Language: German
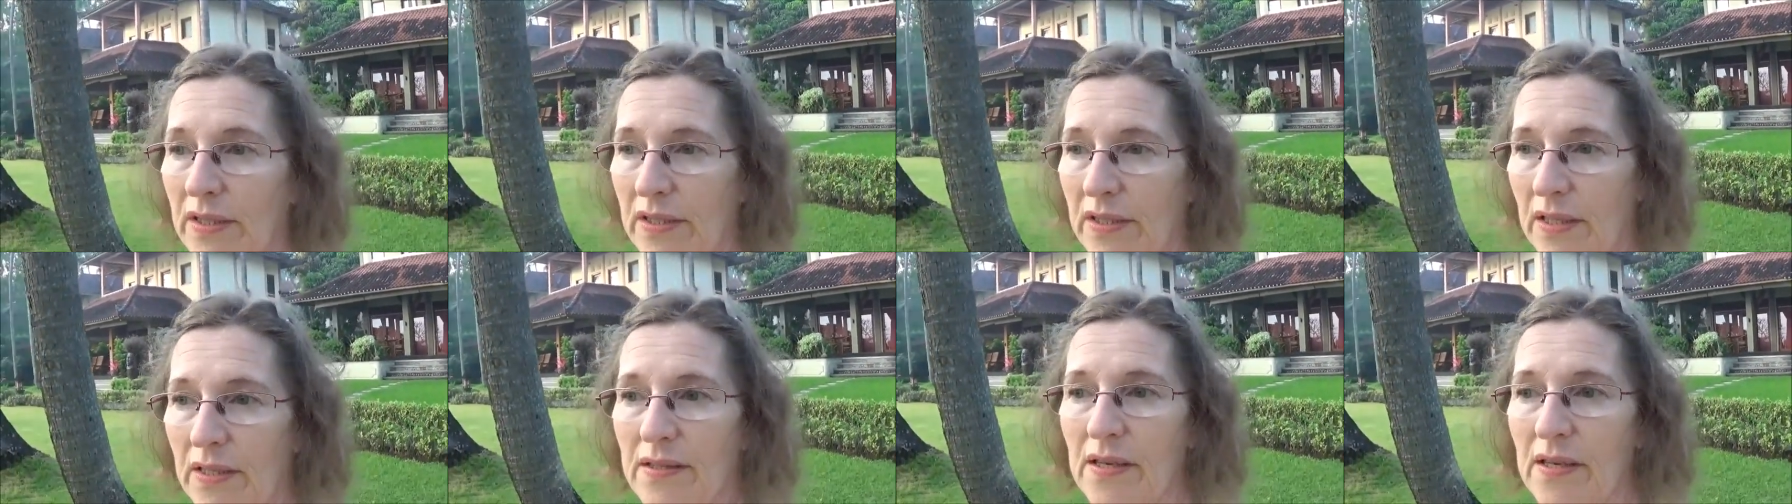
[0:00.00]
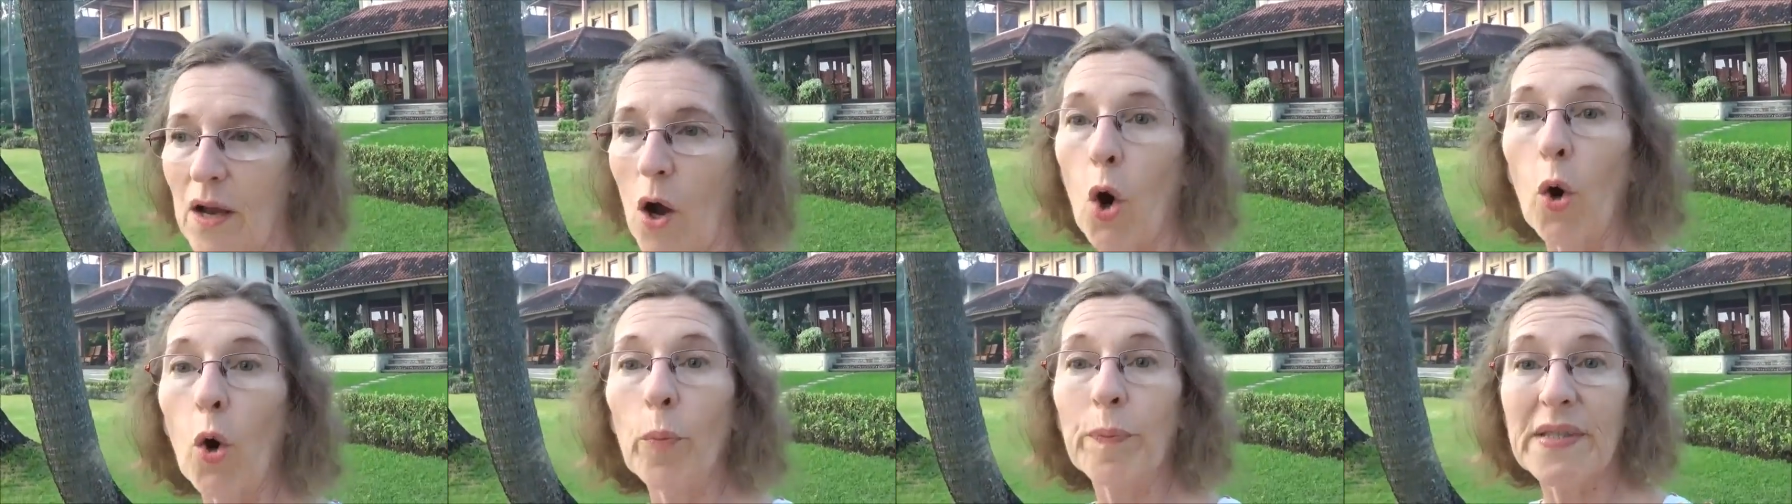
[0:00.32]
das
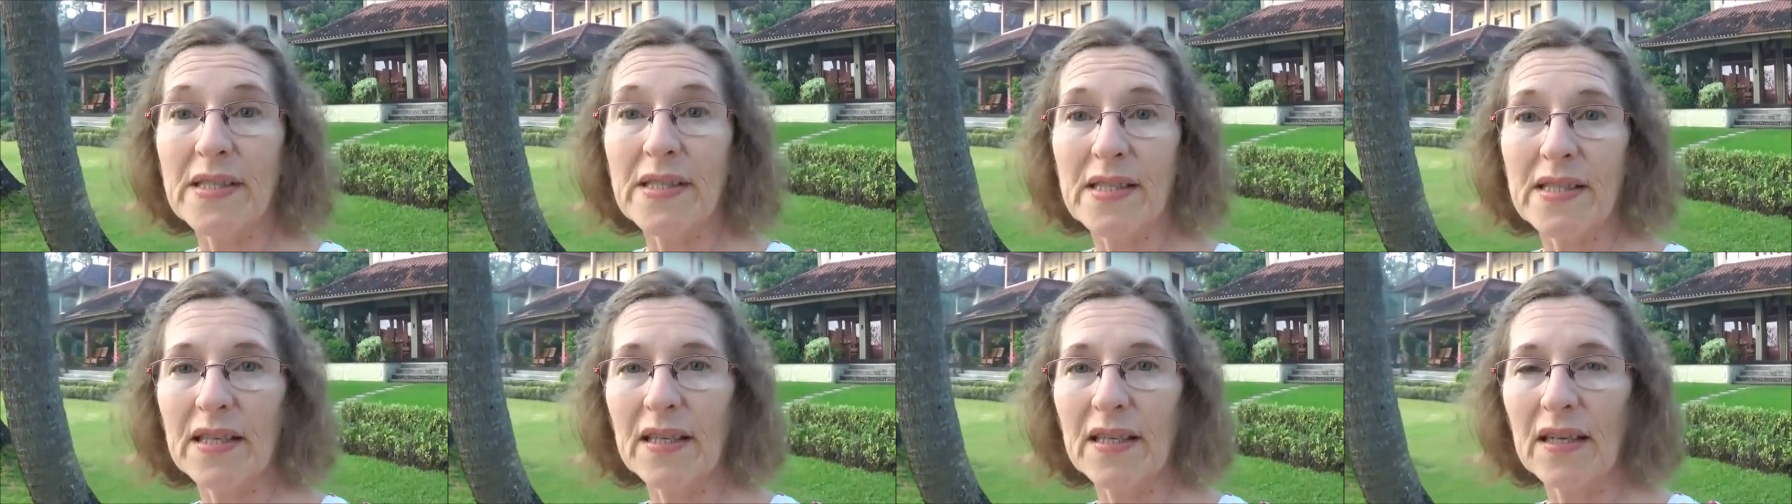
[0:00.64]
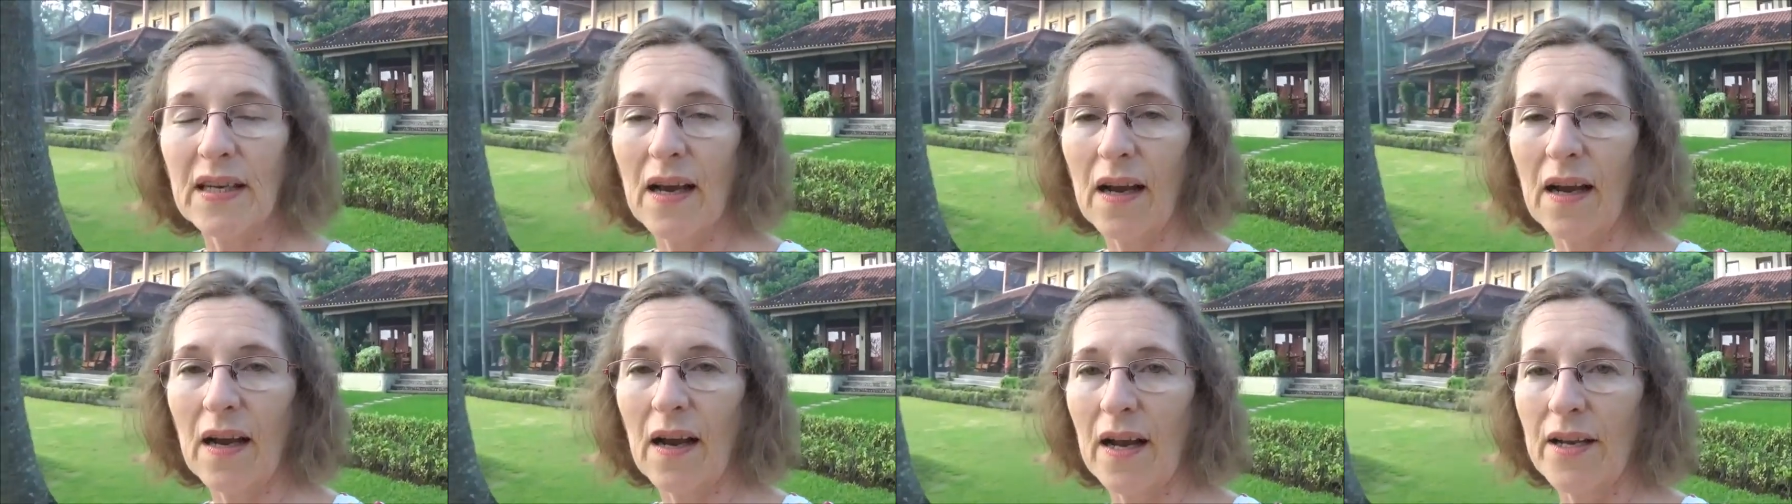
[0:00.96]
Hauptziel
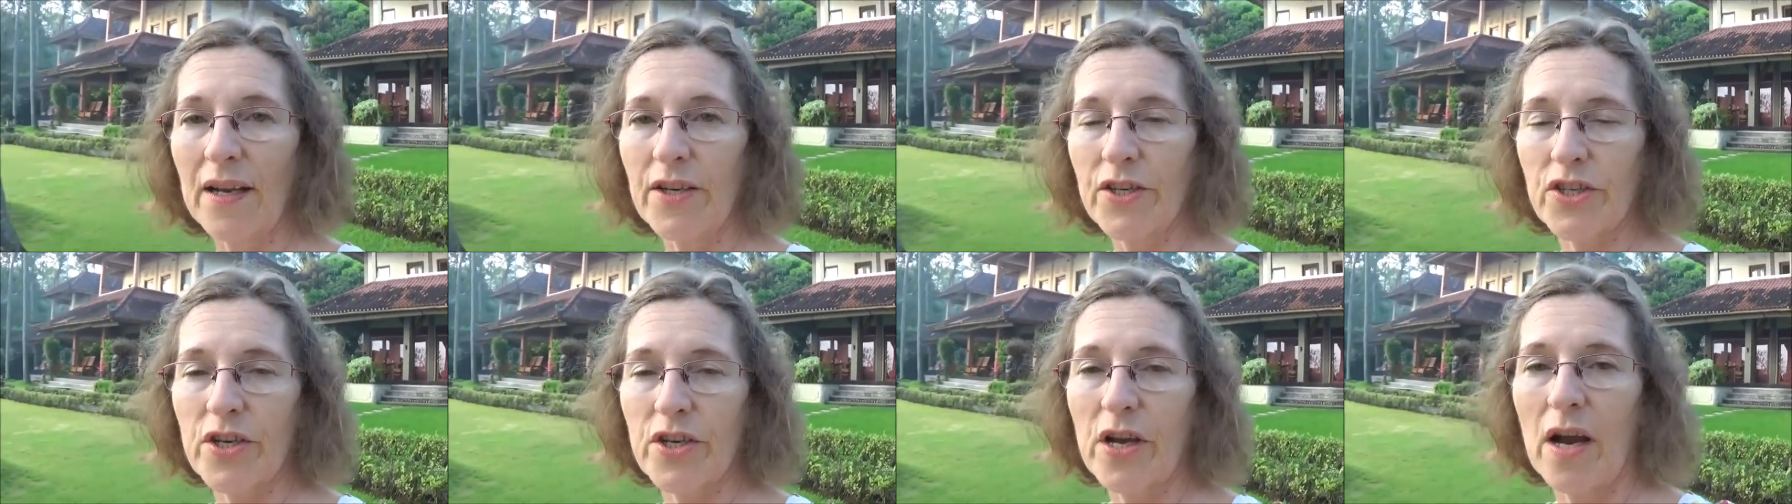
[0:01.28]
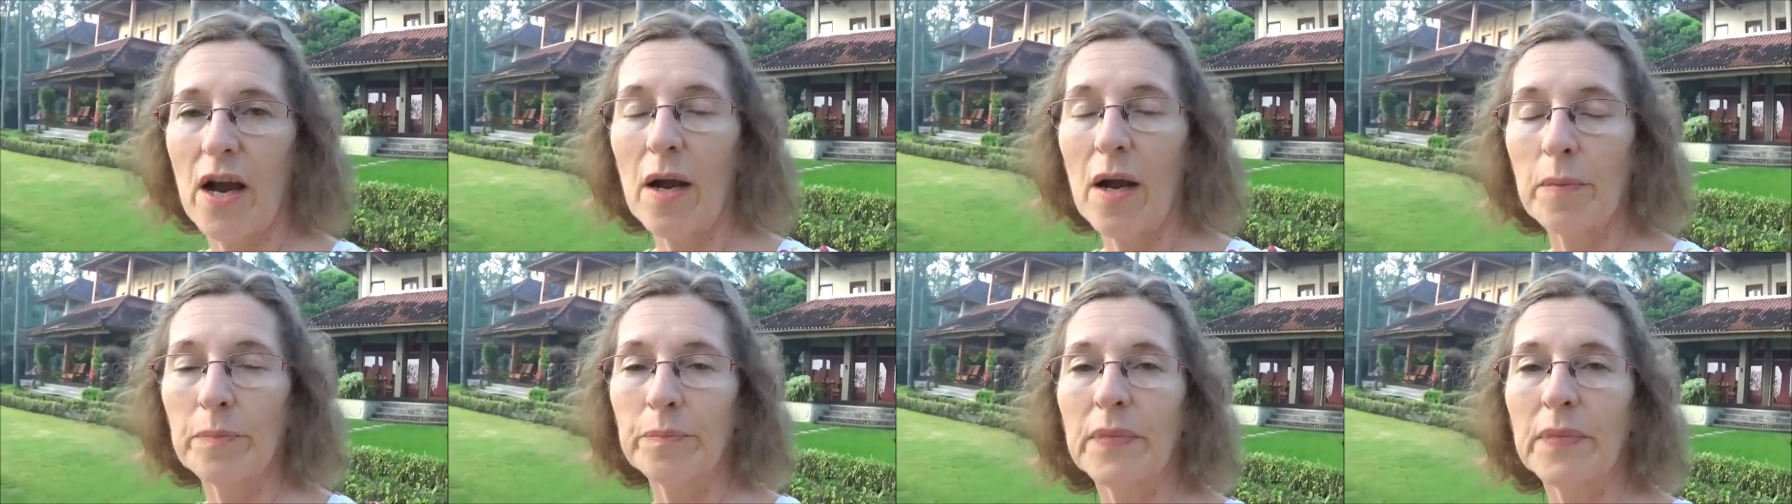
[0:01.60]
erreicht
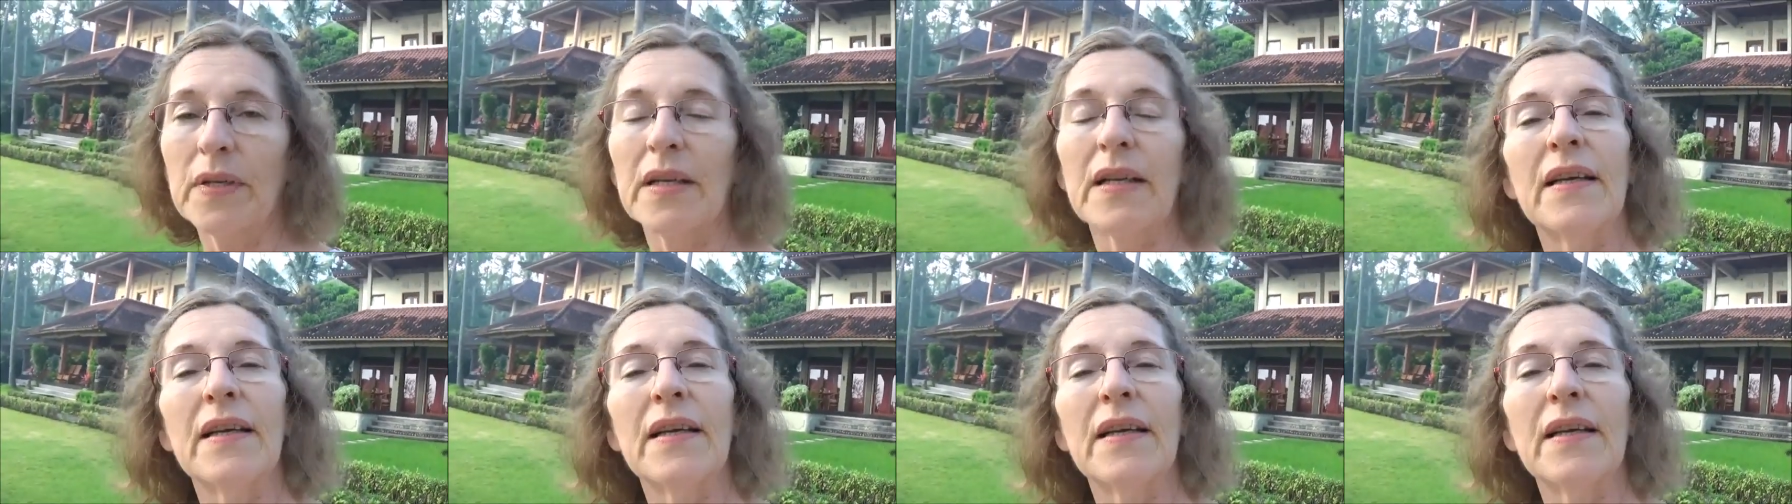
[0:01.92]
haben,